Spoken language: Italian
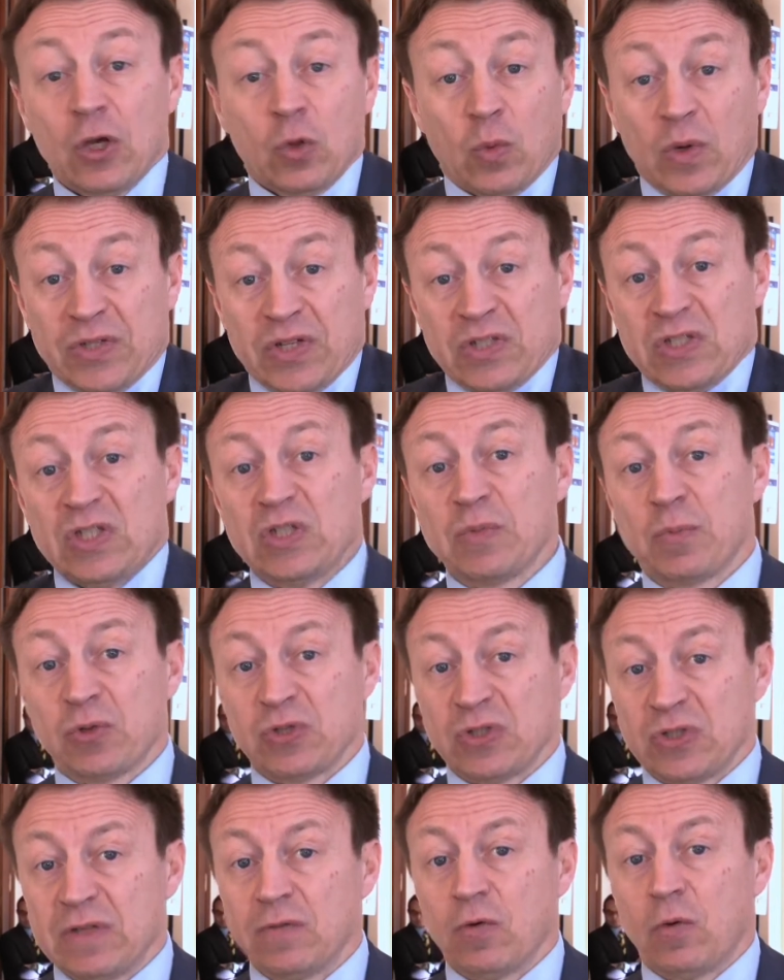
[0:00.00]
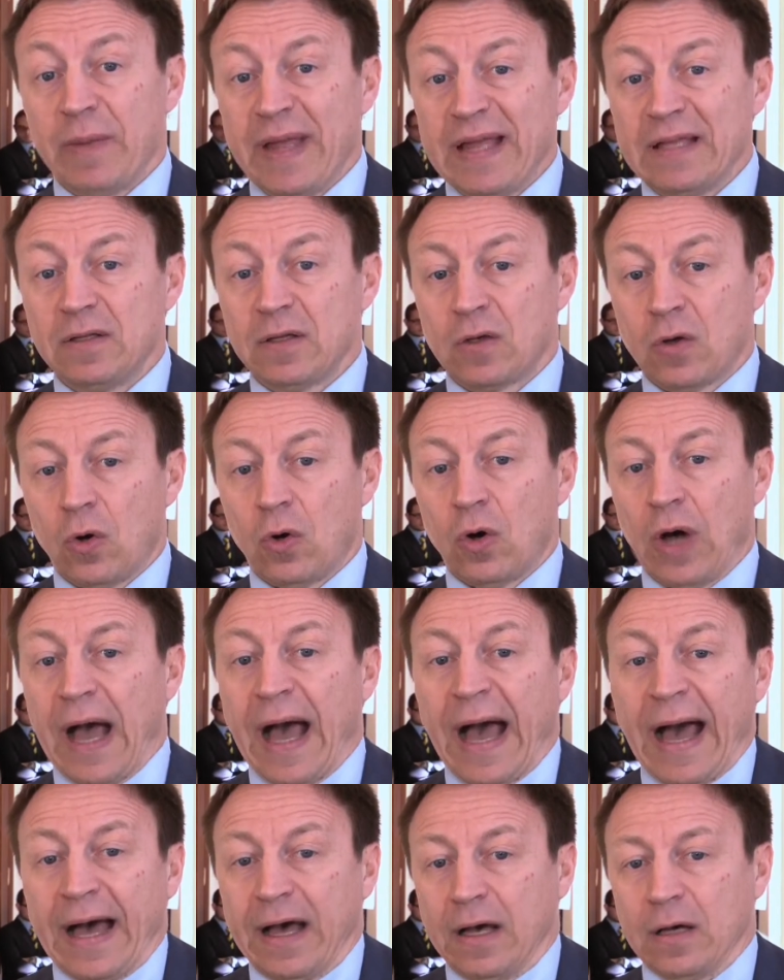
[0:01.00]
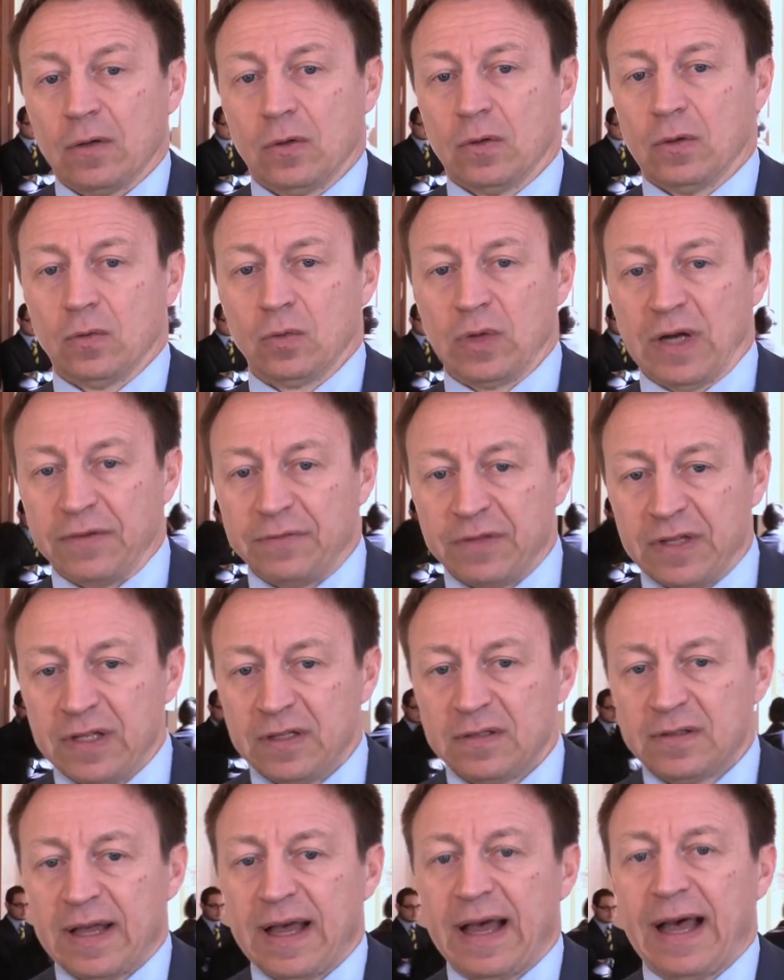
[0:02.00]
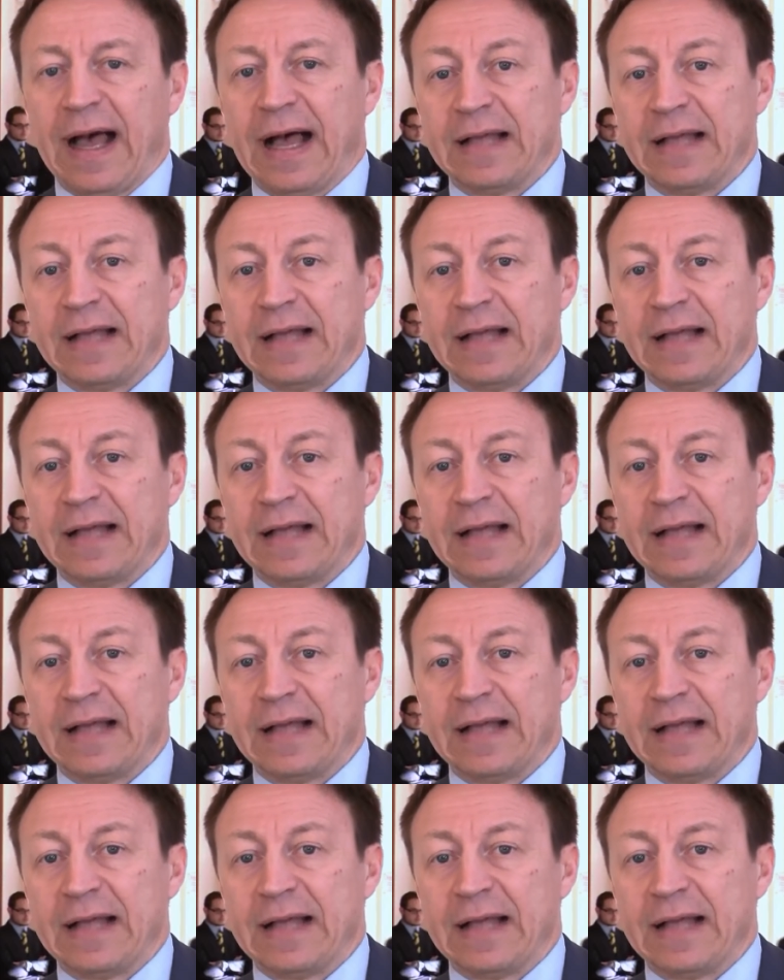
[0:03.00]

Qualsiasi dispositivo medico ha una vita,